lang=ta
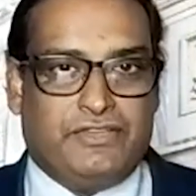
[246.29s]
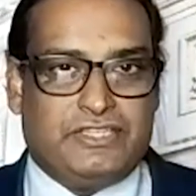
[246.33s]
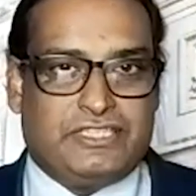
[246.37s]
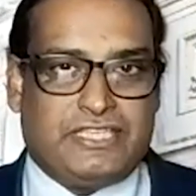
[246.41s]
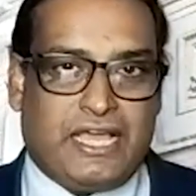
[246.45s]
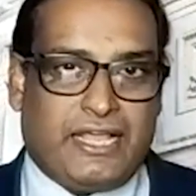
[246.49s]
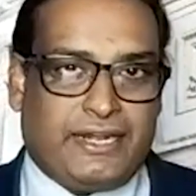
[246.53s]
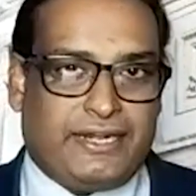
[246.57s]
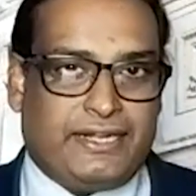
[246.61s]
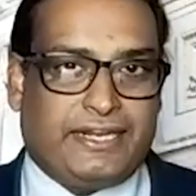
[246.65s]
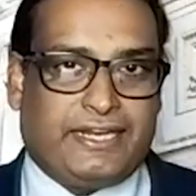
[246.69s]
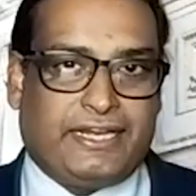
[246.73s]

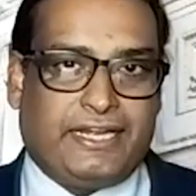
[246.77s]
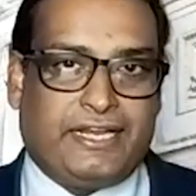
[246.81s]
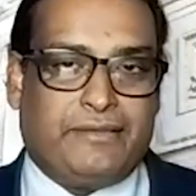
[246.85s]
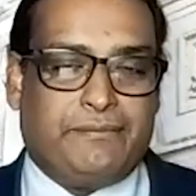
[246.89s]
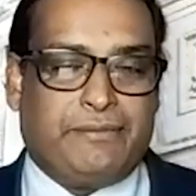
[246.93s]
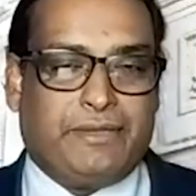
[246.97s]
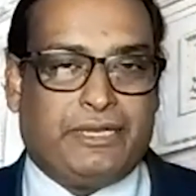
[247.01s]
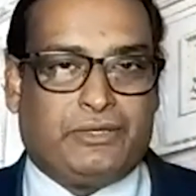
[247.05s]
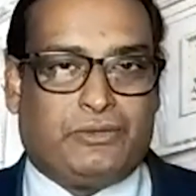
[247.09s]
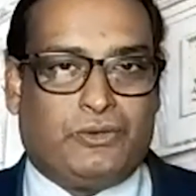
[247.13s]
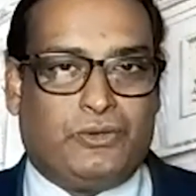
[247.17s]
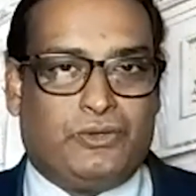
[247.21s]

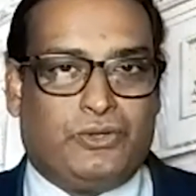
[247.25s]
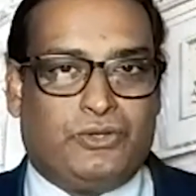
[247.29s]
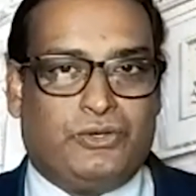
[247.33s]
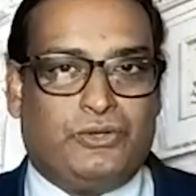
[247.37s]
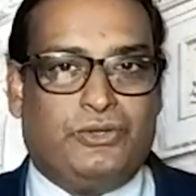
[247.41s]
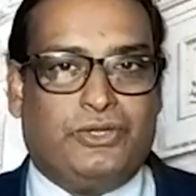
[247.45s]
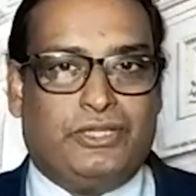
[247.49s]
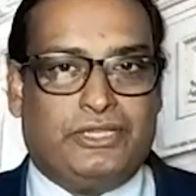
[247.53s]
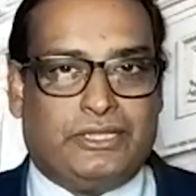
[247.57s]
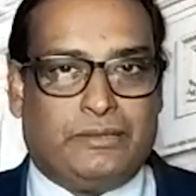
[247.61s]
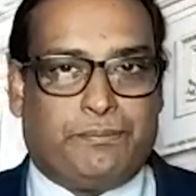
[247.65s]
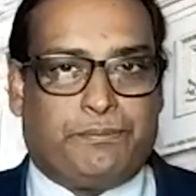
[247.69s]
விசாரணைகளை
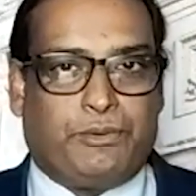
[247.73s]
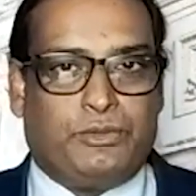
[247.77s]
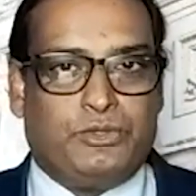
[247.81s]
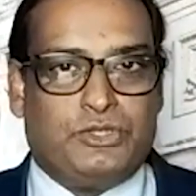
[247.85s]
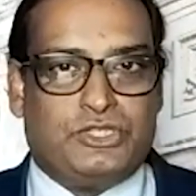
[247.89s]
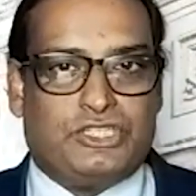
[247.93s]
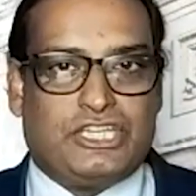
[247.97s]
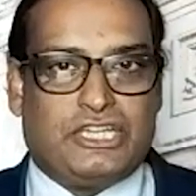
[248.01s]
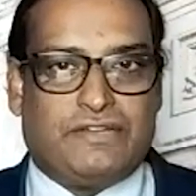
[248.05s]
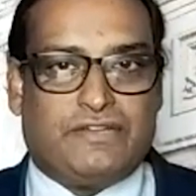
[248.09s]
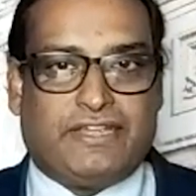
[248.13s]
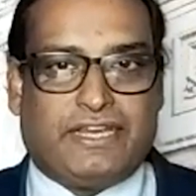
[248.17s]
மேற்கொண்டு இந்த
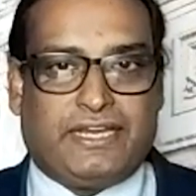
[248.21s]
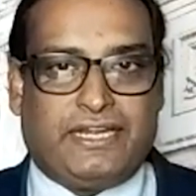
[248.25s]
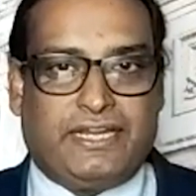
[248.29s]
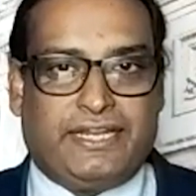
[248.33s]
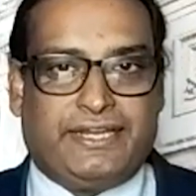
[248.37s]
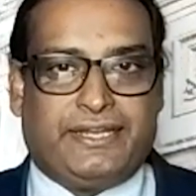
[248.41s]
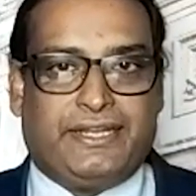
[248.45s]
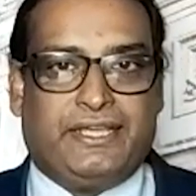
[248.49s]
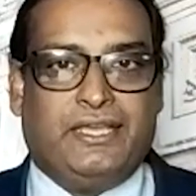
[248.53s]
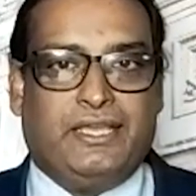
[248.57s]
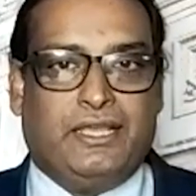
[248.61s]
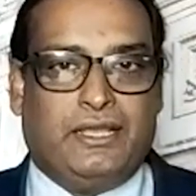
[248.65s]
பொது
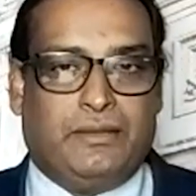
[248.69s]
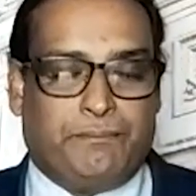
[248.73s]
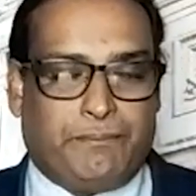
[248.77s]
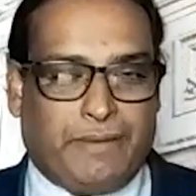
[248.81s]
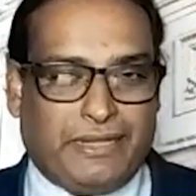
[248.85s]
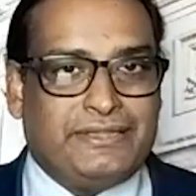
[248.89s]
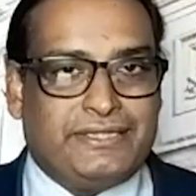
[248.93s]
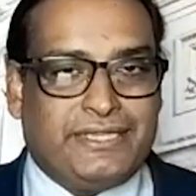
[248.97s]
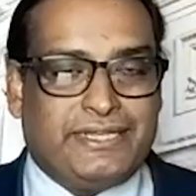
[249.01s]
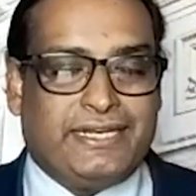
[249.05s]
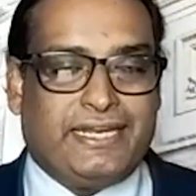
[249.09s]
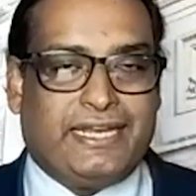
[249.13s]
சேவைகளின்
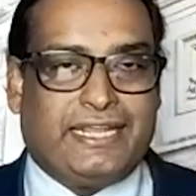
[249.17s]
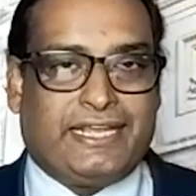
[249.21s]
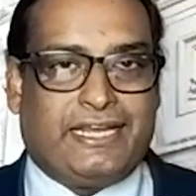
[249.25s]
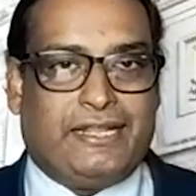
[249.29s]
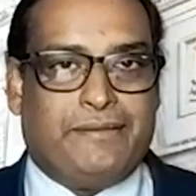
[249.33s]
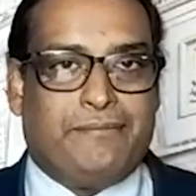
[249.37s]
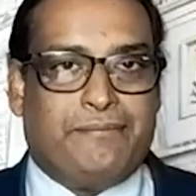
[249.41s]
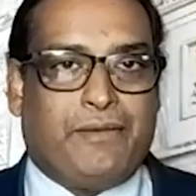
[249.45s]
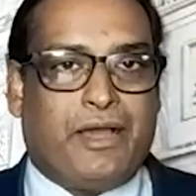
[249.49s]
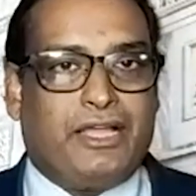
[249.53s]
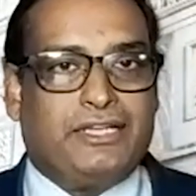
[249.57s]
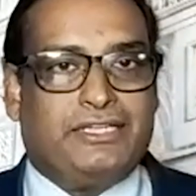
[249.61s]
மந்த
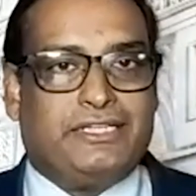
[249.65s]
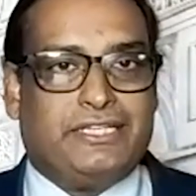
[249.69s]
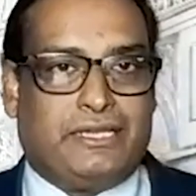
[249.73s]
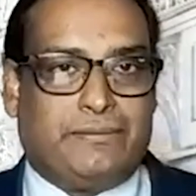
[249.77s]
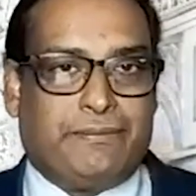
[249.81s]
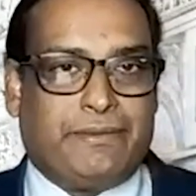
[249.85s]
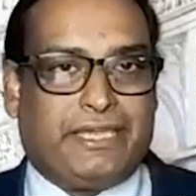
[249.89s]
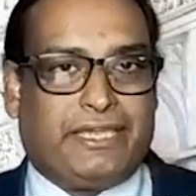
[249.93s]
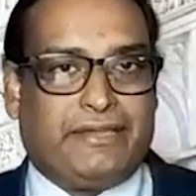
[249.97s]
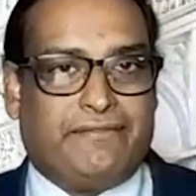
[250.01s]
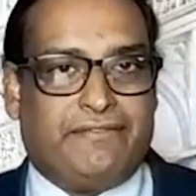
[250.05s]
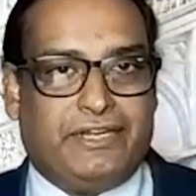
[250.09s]
நிலைகளை
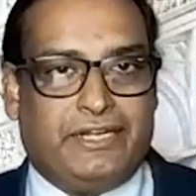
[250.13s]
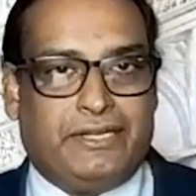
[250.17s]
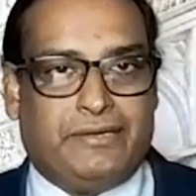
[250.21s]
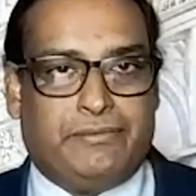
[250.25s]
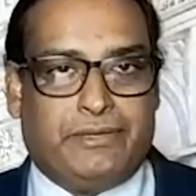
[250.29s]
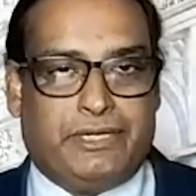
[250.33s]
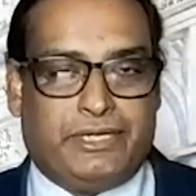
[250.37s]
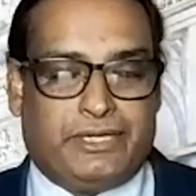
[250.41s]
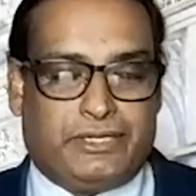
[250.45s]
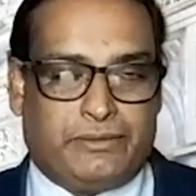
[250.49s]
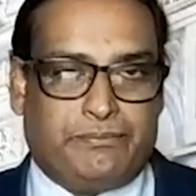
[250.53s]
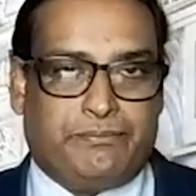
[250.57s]
மாற்றி அமைக்க
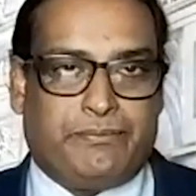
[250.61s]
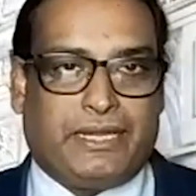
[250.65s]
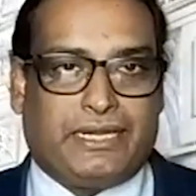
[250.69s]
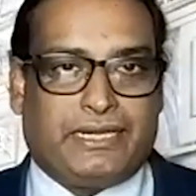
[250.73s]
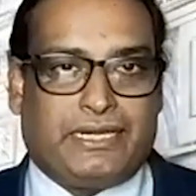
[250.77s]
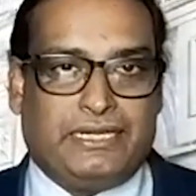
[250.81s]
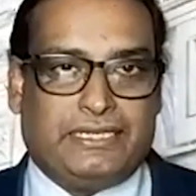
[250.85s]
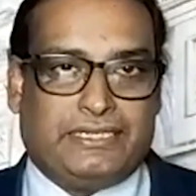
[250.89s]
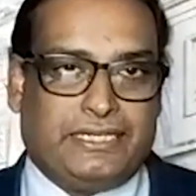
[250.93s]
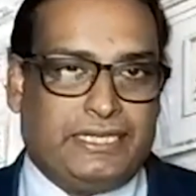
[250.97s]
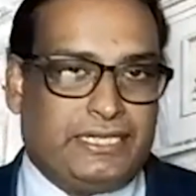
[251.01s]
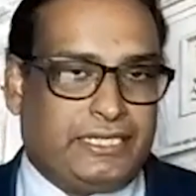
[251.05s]
வேண்டும் என்றும்
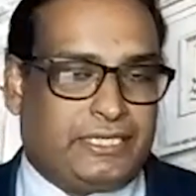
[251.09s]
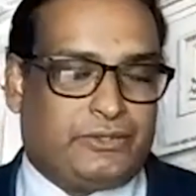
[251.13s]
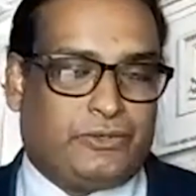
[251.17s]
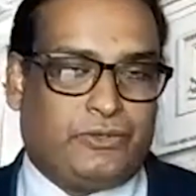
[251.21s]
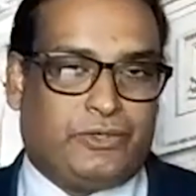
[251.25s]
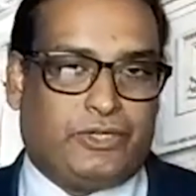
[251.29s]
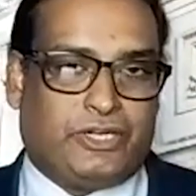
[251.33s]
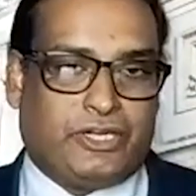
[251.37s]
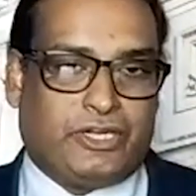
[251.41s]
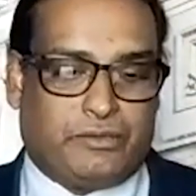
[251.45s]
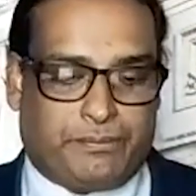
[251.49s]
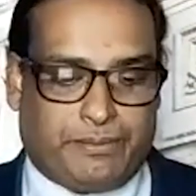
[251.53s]
மக்கள்
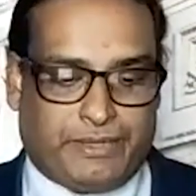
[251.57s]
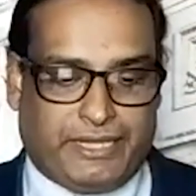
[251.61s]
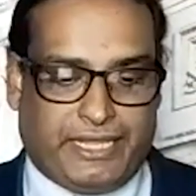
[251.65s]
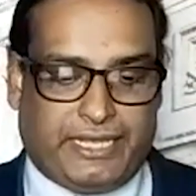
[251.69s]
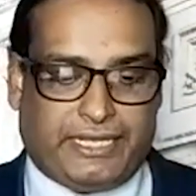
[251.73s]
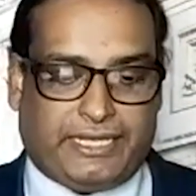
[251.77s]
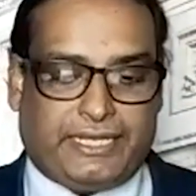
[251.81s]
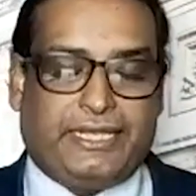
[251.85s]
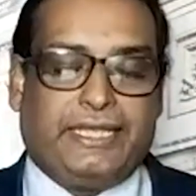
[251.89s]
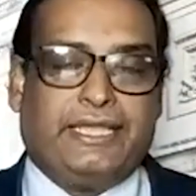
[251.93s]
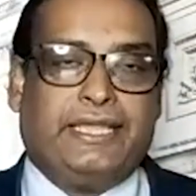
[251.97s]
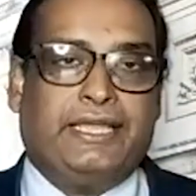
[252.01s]

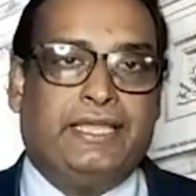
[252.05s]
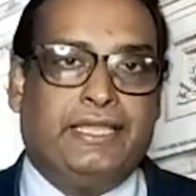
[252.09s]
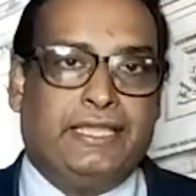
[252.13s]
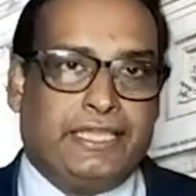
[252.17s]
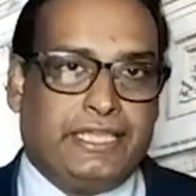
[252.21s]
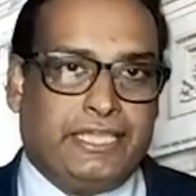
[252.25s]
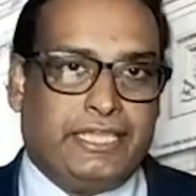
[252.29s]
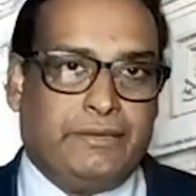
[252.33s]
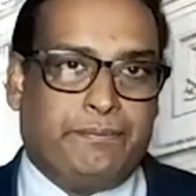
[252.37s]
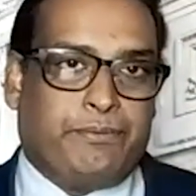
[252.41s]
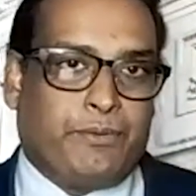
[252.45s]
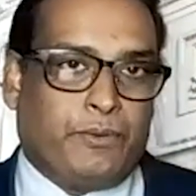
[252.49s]
கேட்டுக்கொண்டிருப்பதாக
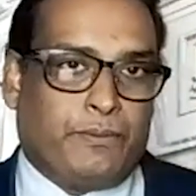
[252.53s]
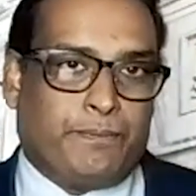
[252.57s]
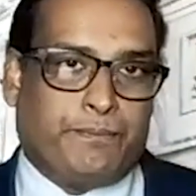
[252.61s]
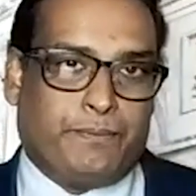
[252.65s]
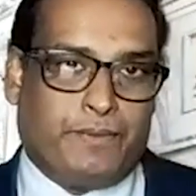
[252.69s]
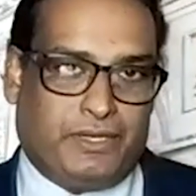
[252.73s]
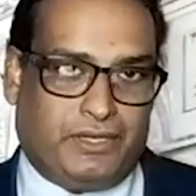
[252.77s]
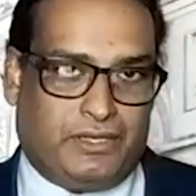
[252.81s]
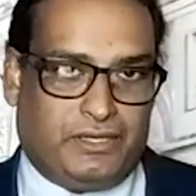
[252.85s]
இப்போ